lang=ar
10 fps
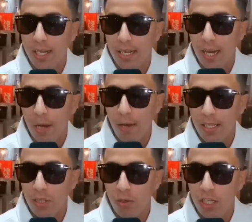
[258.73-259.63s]
كتلقى
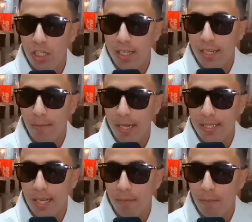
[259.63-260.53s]
واحد عنده اجازه
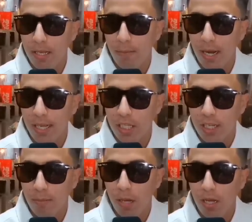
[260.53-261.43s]
ماستر ما, ما
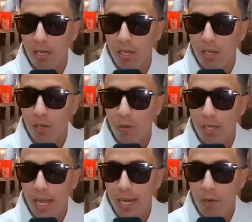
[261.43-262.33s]
لقاش خدمه
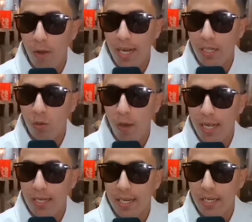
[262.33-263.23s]
قلت الحل الوحيد هو
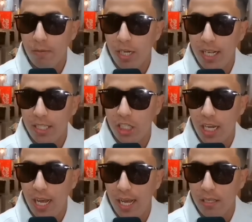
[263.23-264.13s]
انني نمشي لهذا
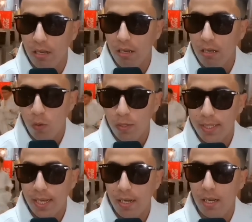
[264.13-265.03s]
الاتجاه هذا
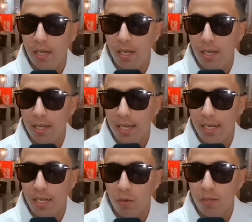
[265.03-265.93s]
كنت كان
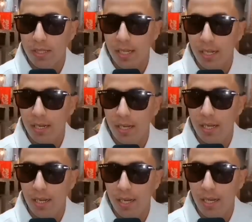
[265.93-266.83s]
يعني كنت كان
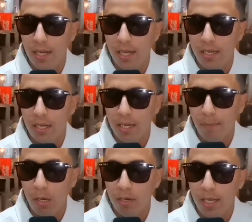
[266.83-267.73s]
انا
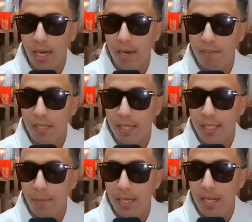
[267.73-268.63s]
كما قلت لك حافظ
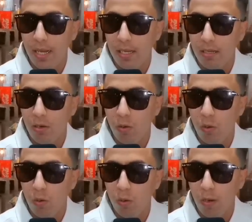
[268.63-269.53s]
كتاب الله
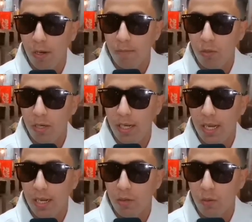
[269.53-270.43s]
والحمد
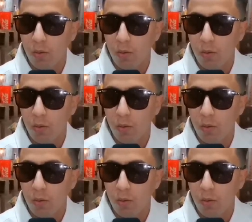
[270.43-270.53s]
لله